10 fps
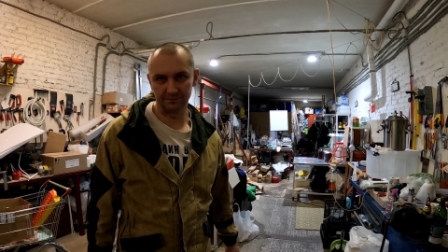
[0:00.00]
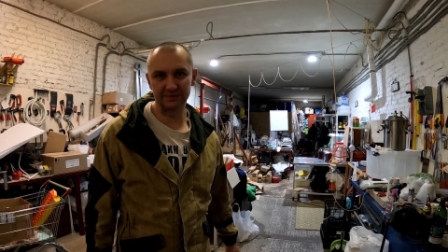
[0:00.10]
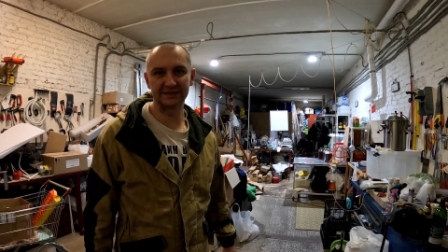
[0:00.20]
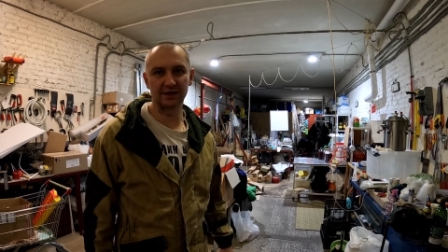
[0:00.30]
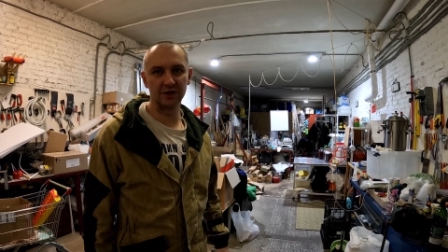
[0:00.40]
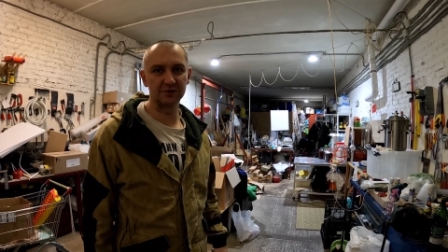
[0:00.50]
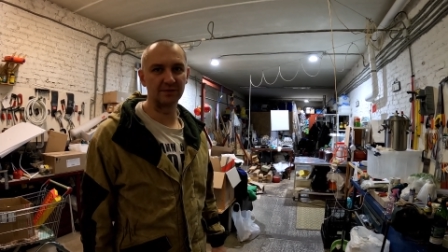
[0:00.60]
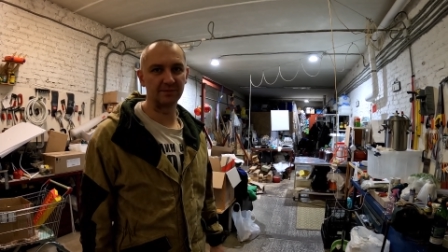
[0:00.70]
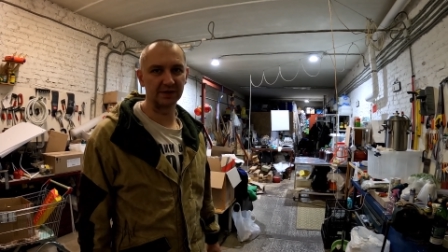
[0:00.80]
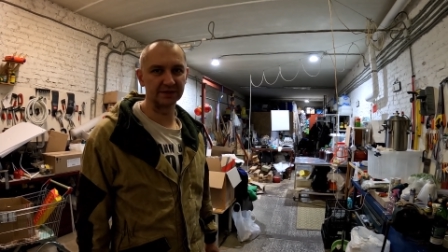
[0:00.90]
Постараюсь
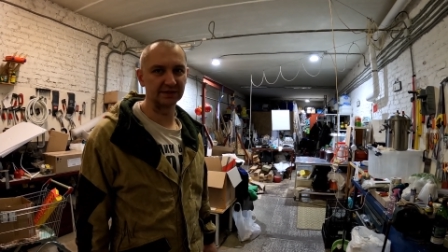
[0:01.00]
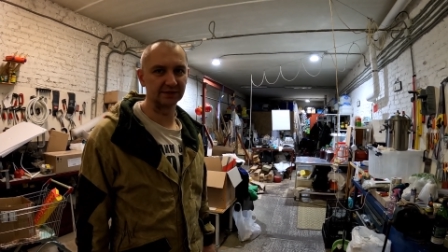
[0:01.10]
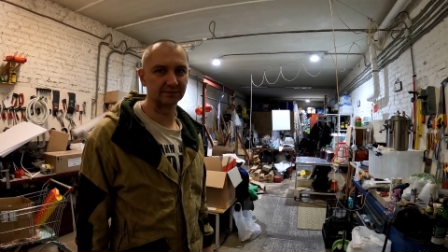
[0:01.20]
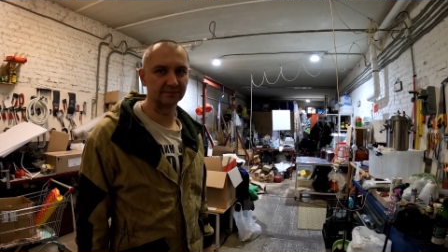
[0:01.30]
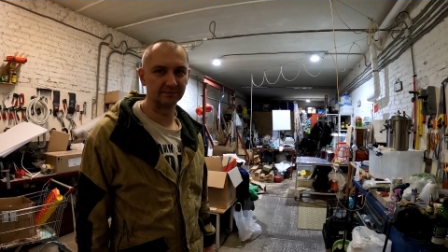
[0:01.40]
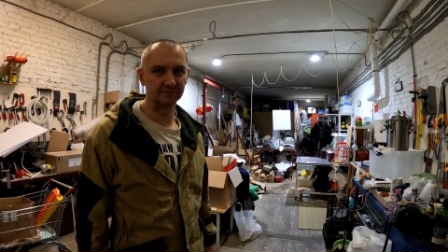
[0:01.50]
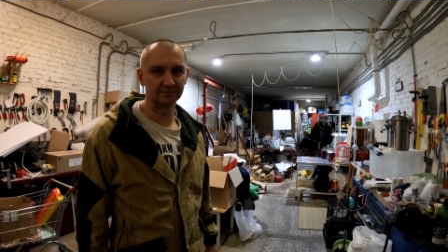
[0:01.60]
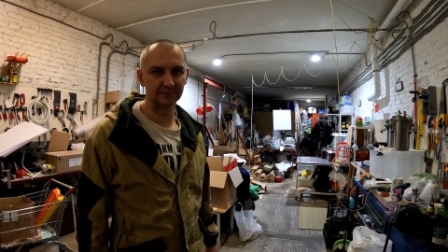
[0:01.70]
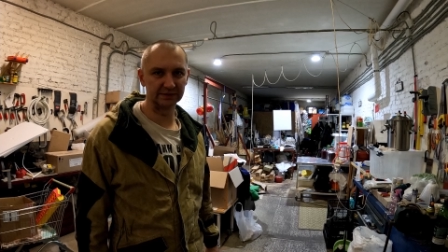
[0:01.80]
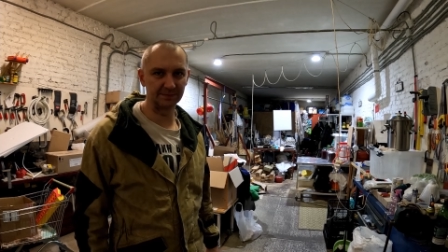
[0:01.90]
вам показать,
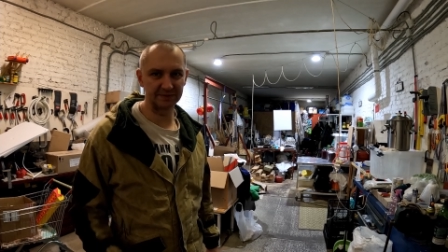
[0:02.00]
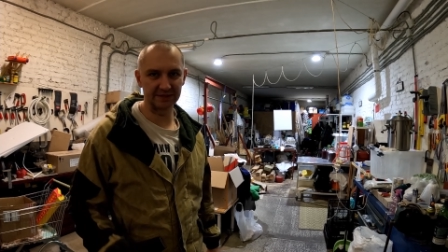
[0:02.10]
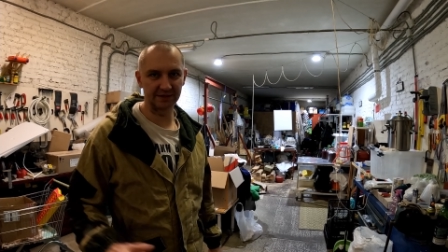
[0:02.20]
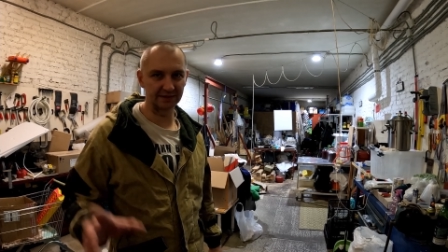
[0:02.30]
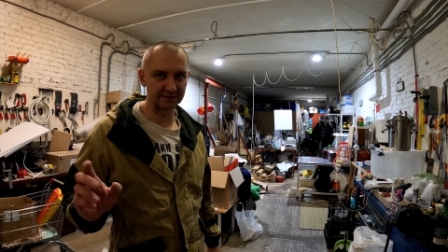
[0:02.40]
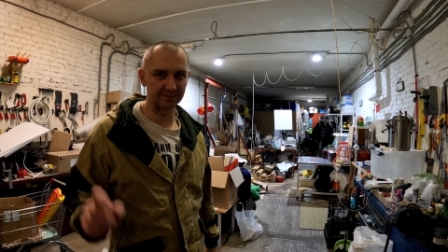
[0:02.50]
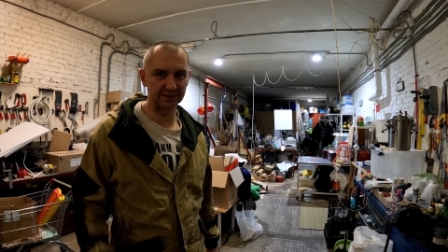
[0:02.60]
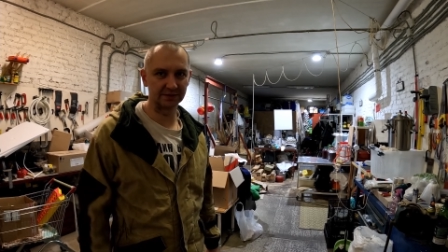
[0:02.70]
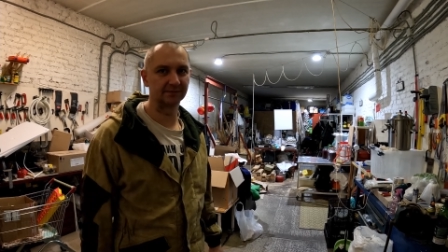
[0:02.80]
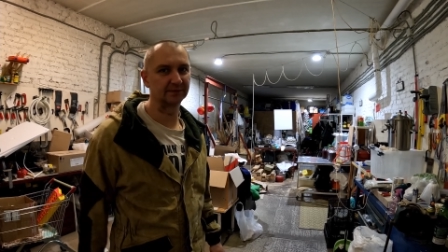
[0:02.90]
записать
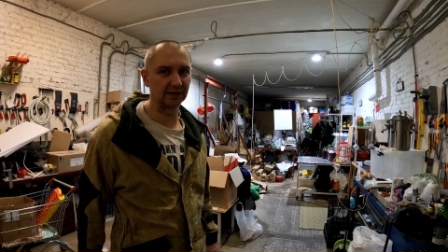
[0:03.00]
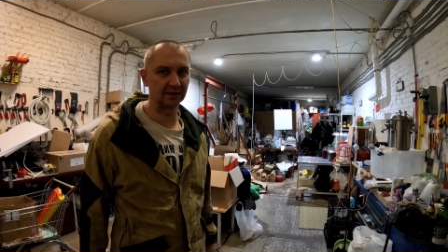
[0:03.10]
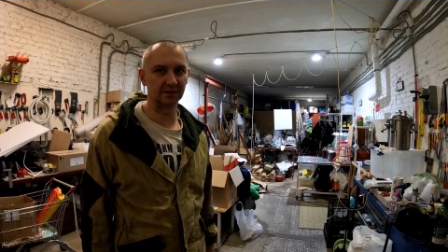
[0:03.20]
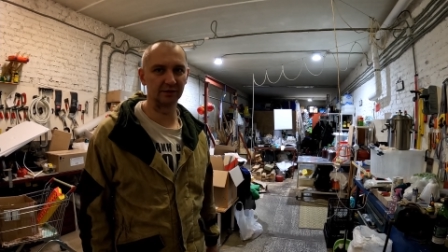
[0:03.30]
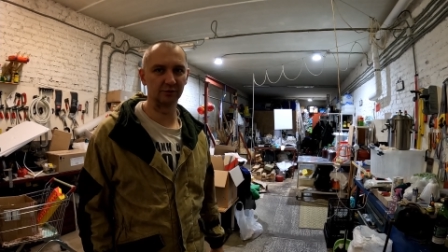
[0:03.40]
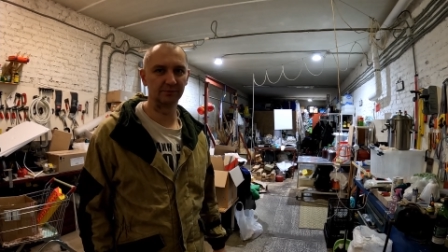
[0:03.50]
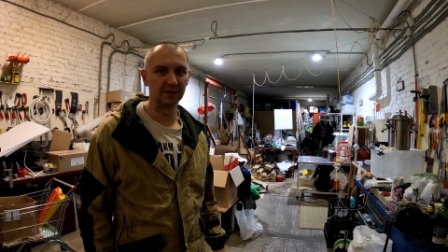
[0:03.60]
рецептик, как угу. я делаю.